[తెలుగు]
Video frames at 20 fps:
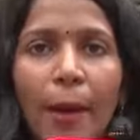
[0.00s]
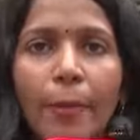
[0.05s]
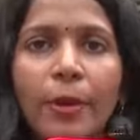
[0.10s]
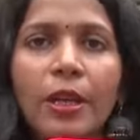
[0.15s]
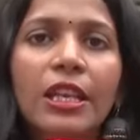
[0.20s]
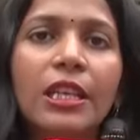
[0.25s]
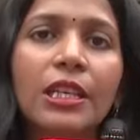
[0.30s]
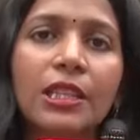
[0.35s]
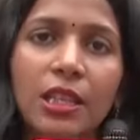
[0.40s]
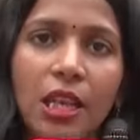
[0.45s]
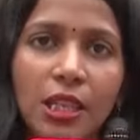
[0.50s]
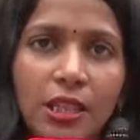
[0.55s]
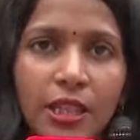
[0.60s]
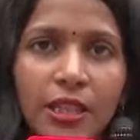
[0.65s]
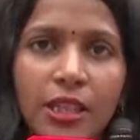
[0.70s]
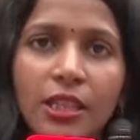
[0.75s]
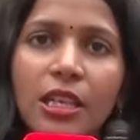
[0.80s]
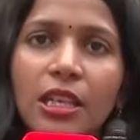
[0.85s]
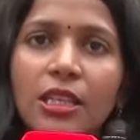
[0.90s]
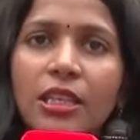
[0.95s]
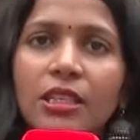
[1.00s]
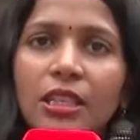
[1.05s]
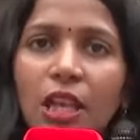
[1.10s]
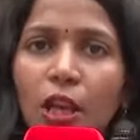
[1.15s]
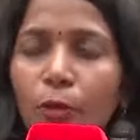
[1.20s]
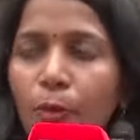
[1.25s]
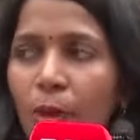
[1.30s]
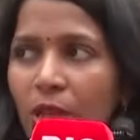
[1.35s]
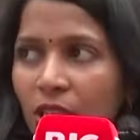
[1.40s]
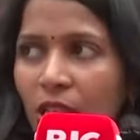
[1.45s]
పాపని డిశ్చార్జ్ అయితే
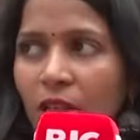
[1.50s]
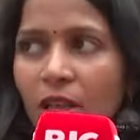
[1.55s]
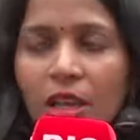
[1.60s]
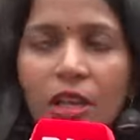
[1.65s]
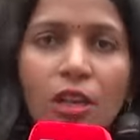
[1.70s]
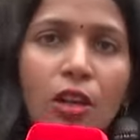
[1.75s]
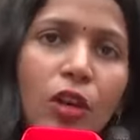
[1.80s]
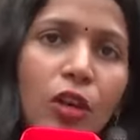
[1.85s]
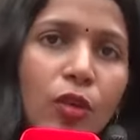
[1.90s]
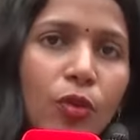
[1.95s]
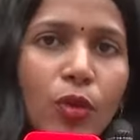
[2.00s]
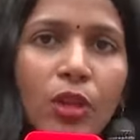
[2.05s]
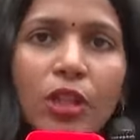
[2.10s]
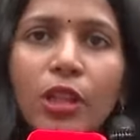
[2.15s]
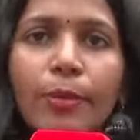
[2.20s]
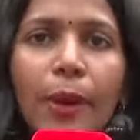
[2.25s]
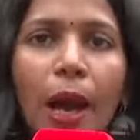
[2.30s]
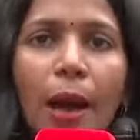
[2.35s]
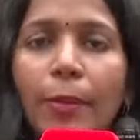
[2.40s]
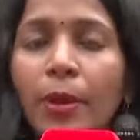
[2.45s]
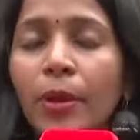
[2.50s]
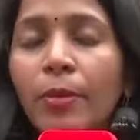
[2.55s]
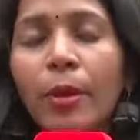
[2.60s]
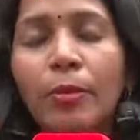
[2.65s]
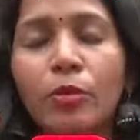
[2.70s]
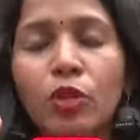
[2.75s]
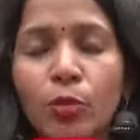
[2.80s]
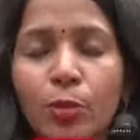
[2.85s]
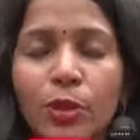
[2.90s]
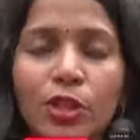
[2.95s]
చేసేసారు ప్రజెంట్ ఇంట్లోనే ఉండింది పాపని
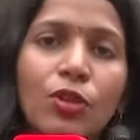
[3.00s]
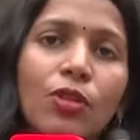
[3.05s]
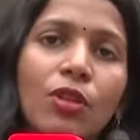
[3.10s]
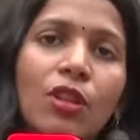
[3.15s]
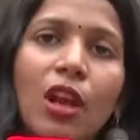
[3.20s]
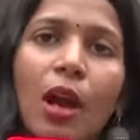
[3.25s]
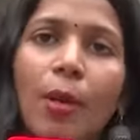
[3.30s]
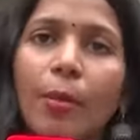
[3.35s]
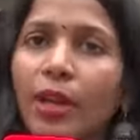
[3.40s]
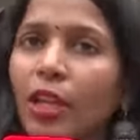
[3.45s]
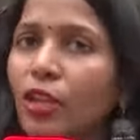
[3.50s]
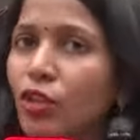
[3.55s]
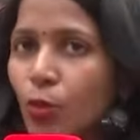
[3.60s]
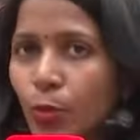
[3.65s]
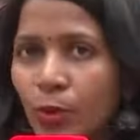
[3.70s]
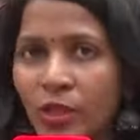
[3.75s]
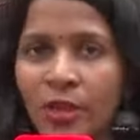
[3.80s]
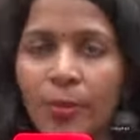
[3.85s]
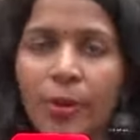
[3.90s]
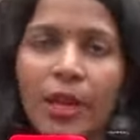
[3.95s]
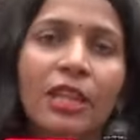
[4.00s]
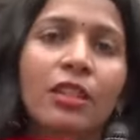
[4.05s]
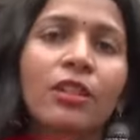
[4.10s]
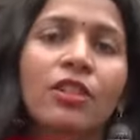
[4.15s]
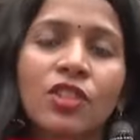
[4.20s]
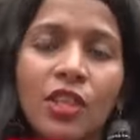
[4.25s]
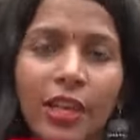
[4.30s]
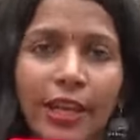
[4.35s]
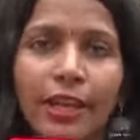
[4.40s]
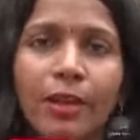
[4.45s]
మేము చూపించకూడదు కాబట్టి చూపించే
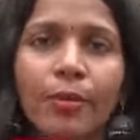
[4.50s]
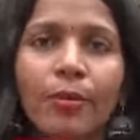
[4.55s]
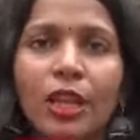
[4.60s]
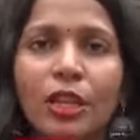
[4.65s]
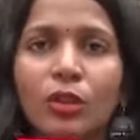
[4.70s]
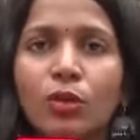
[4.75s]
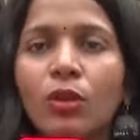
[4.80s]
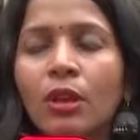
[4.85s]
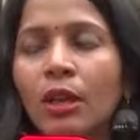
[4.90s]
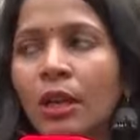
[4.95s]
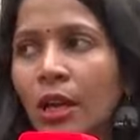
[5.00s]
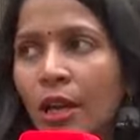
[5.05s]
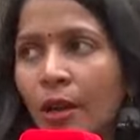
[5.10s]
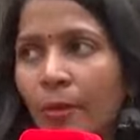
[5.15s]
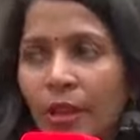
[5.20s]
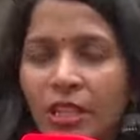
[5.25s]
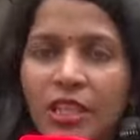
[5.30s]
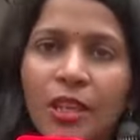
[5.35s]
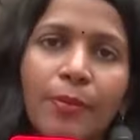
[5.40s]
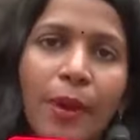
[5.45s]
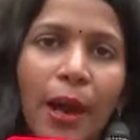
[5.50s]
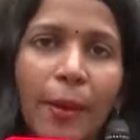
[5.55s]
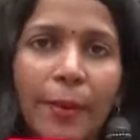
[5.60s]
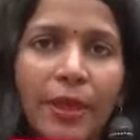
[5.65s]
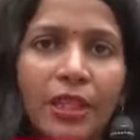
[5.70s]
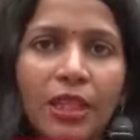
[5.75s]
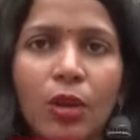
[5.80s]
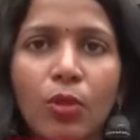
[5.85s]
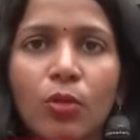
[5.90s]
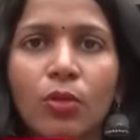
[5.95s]
ప్రయత్నం చేయడం లేదు ప్రజెంట్ పాప
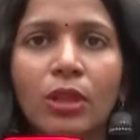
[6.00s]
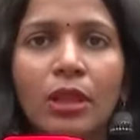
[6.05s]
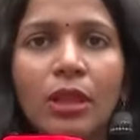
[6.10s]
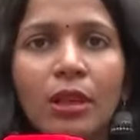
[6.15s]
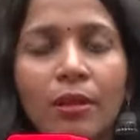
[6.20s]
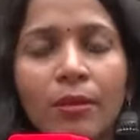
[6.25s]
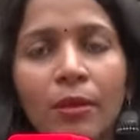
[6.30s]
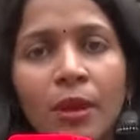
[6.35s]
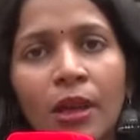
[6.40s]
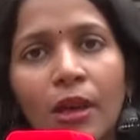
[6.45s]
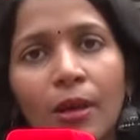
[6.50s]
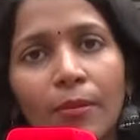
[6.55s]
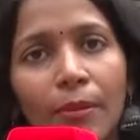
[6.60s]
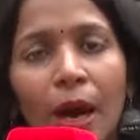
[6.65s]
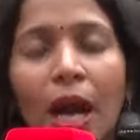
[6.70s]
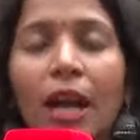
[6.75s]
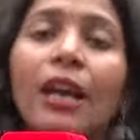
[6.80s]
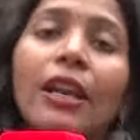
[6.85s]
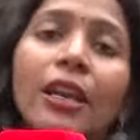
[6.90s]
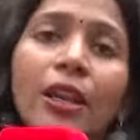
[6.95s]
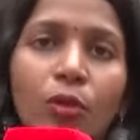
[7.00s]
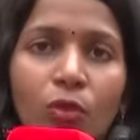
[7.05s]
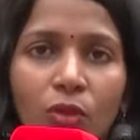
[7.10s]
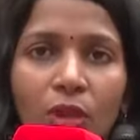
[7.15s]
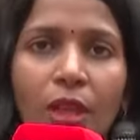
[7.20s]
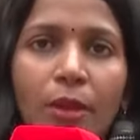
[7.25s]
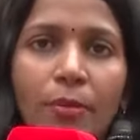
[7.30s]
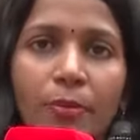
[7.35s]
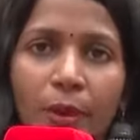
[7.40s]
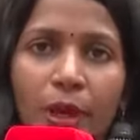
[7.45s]
అయితే ఉంది బాగానే
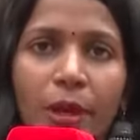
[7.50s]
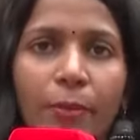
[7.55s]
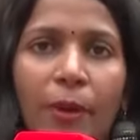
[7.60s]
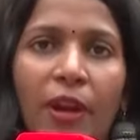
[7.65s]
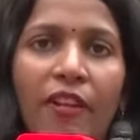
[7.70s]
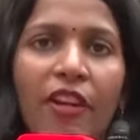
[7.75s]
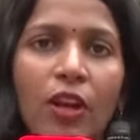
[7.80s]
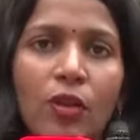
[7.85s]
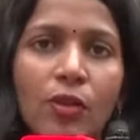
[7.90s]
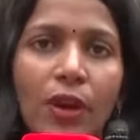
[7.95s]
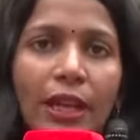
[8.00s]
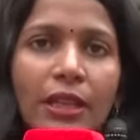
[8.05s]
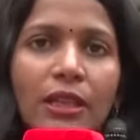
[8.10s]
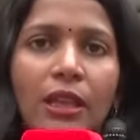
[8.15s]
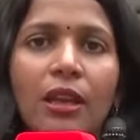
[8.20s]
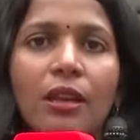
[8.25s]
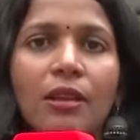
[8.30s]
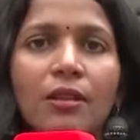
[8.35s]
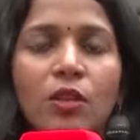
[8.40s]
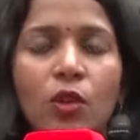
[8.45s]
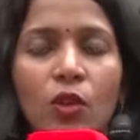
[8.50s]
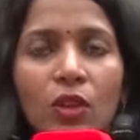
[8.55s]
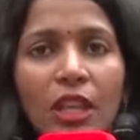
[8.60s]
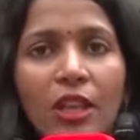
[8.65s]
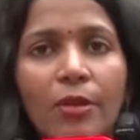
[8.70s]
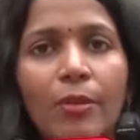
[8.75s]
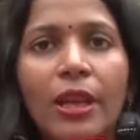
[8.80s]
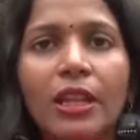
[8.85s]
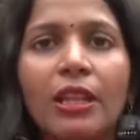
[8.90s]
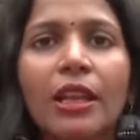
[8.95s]
ఉంది ఇప్పటి వరకు అయితే సో
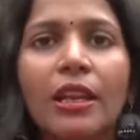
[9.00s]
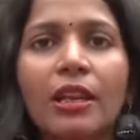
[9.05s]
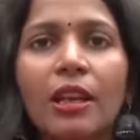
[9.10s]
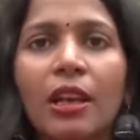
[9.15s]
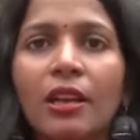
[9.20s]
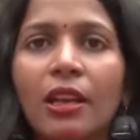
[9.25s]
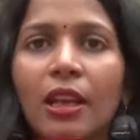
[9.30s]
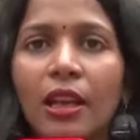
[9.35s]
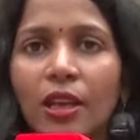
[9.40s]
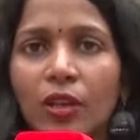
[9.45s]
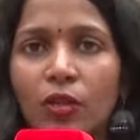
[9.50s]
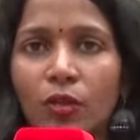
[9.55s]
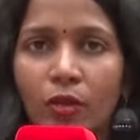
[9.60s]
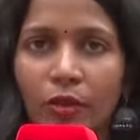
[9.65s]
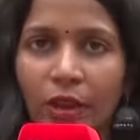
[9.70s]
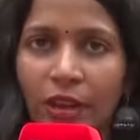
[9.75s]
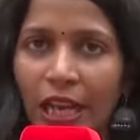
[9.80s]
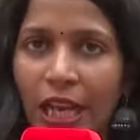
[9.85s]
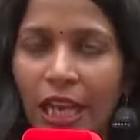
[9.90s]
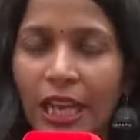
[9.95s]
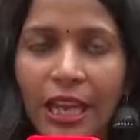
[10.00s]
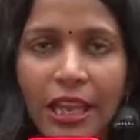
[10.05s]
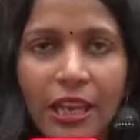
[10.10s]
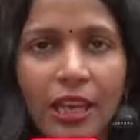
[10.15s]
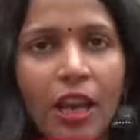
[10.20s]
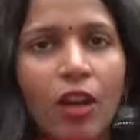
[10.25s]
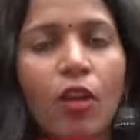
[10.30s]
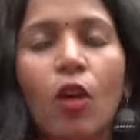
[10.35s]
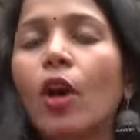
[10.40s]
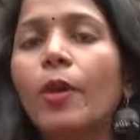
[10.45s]
దీని మీద ఏంటంటే ఇటు వీళ్ళ
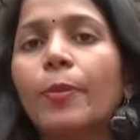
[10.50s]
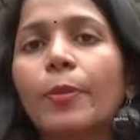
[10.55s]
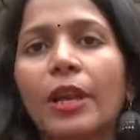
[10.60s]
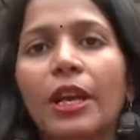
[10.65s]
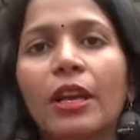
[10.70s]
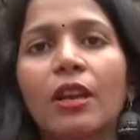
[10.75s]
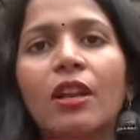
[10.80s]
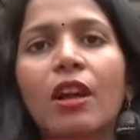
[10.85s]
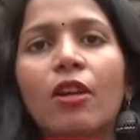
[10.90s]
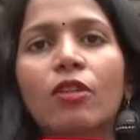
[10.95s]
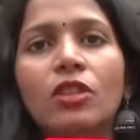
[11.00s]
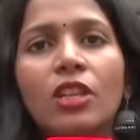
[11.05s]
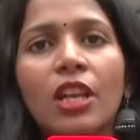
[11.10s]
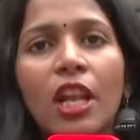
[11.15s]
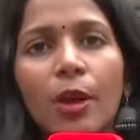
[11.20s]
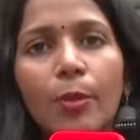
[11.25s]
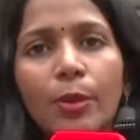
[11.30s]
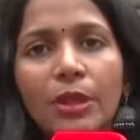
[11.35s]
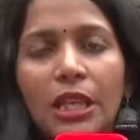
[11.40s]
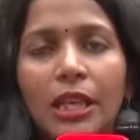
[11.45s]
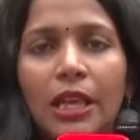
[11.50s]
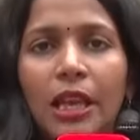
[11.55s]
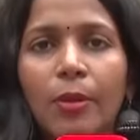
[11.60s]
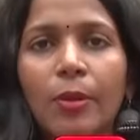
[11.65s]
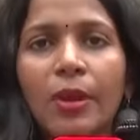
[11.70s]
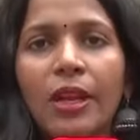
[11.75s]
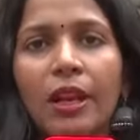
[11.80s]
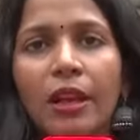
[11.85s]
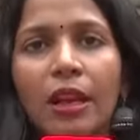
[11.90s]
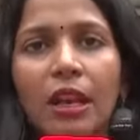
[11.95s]
ఏరియా కార్పొరేటర్ కావచ్చు లేకపోతే
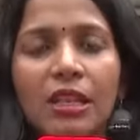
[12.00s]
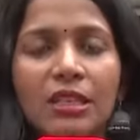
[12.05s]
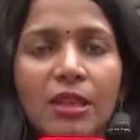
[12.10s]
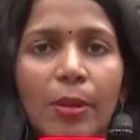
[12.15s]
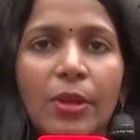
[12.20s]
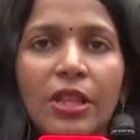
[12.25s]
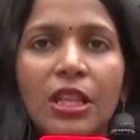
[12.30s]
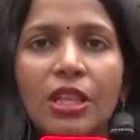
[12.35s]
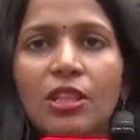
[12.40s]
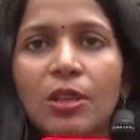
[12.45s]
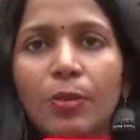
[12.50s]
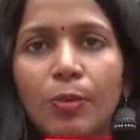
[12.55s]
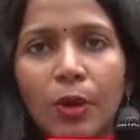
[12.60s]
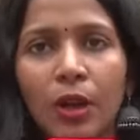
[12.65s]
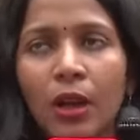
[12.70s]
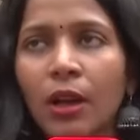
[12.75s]
ఎల్బీ నగర్కి సంబంధించి